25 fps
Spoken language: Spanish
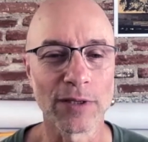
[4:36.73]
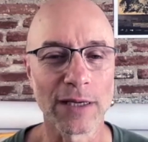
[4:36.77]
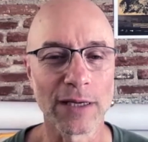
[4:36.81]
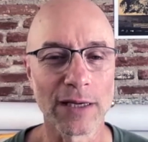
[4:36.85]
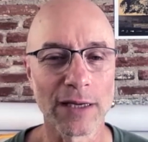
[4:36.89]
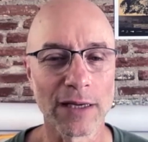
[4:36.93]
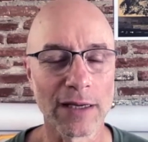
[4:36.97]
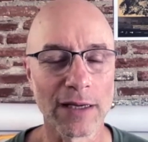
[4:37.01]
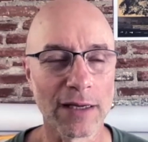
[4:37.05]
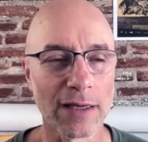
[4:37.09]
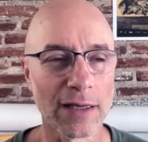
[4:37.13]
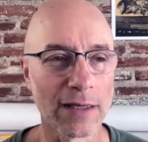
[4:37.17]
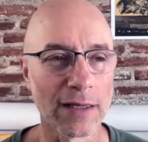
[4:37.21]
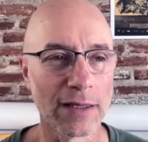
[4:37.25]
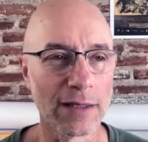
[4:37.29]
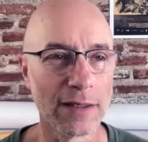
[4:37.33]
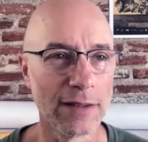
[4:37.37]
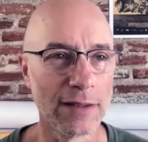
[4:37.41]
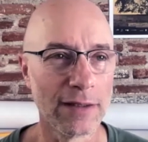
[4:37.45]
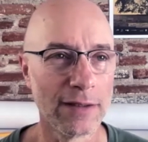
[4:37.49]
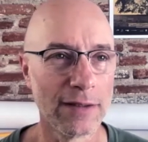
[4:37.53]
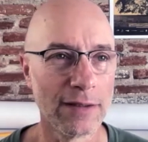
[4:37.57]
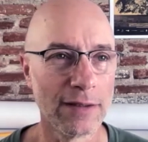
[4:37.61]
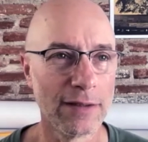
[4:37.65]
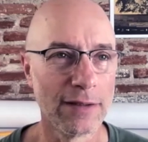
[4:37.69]
porque
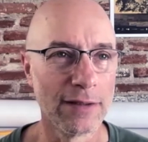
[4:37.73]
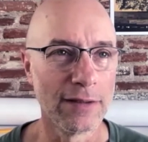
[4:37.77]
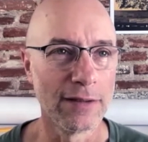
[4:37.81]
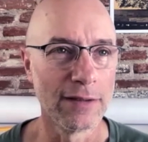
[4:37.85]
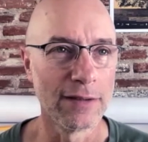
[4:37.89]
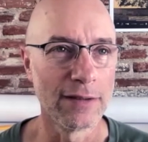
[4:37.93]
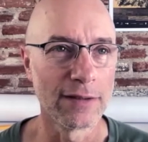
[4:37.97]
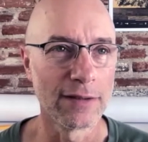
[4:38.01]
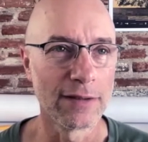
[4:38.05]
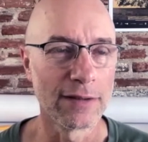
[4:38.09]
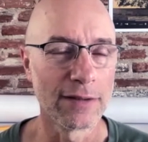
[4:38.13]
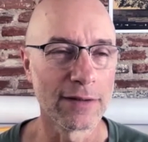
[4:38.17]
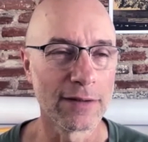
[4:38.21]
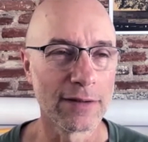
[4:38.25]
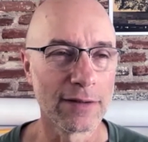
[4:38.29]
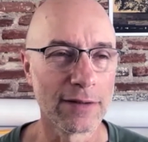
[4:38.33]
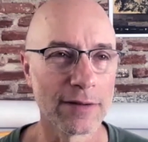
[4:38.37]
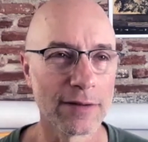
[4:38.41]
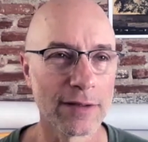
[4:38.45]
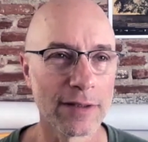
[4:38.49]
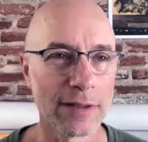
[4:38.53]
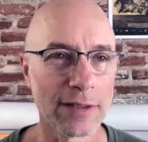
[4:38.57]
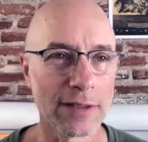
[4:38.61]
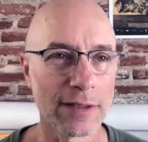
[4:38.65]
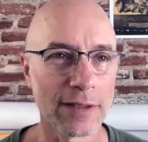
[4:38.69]

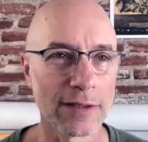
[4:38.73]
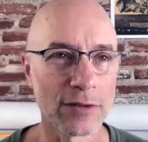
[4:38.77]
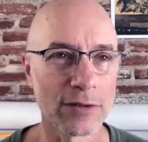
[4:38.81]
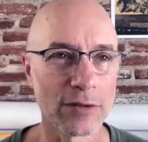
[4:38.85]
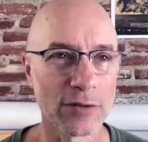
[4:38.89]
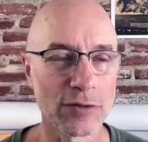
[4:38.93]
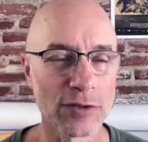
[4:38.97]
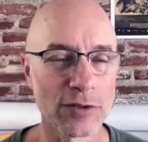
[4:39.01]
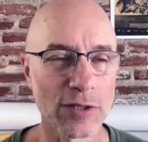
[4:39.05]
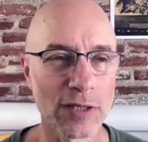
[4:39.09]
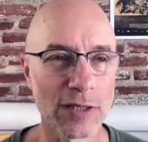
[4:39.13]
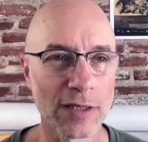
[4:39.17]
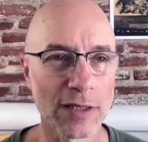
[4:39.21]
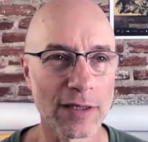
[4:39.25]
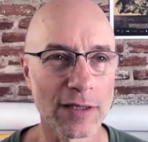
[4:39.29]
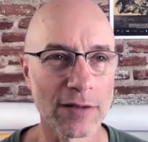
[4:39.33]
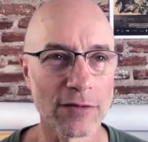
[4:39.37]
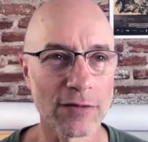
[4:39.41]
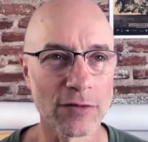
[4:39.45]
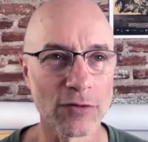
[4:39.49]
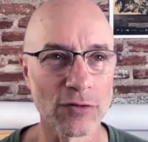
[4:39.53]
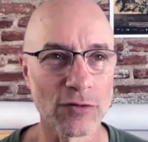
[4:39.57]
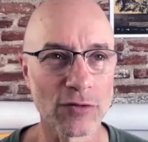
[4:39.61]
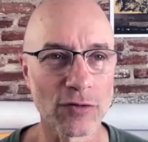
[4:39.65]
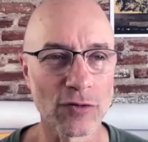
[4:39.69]
eso,
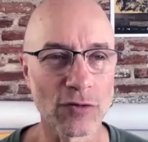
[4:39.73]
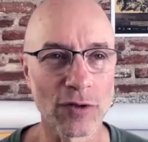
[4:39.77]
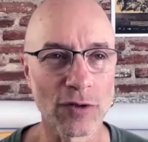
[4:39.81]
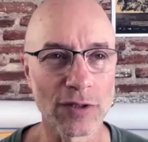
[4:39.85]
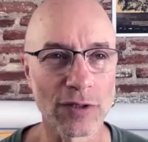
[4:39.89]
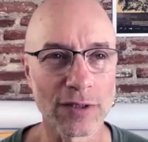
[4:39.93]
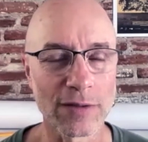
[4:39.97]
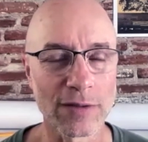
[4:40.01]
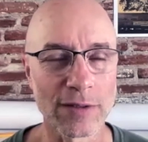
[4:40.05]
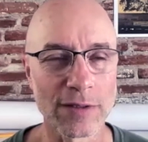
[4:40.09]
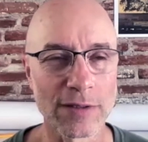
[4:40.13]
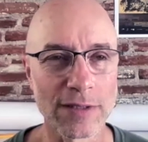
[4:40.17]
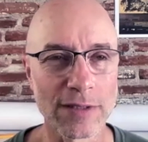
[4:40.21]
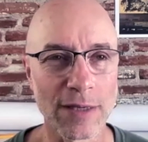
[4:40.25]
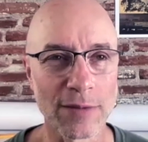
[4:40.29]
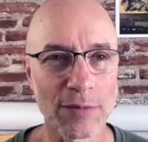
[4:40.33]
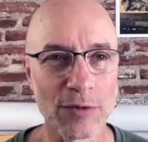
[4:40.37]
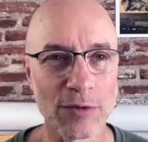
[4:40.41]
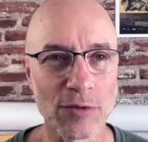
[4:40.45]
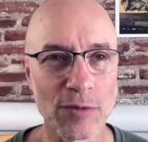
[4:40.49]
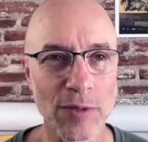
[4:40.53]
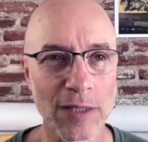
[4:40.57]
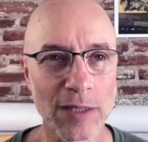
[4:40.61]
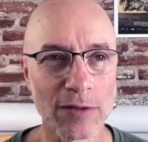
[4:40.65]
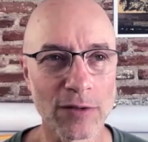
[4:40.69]
eso es lo que
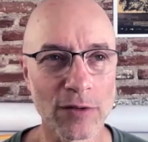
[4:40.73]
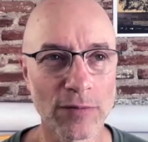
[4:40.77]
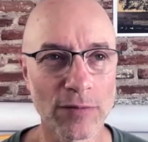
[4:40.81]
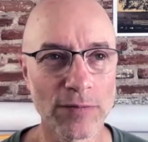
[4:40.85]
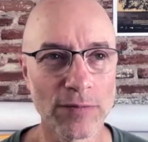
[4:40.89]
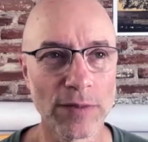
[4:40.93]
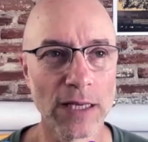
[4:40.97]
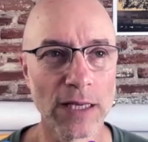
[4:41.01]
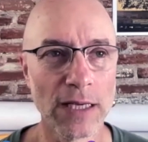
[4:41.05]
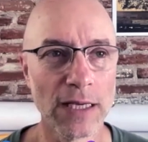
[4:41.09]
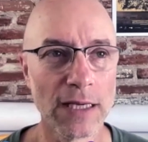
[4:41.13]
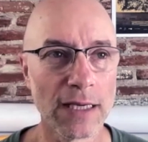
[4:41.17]
estamos viendo.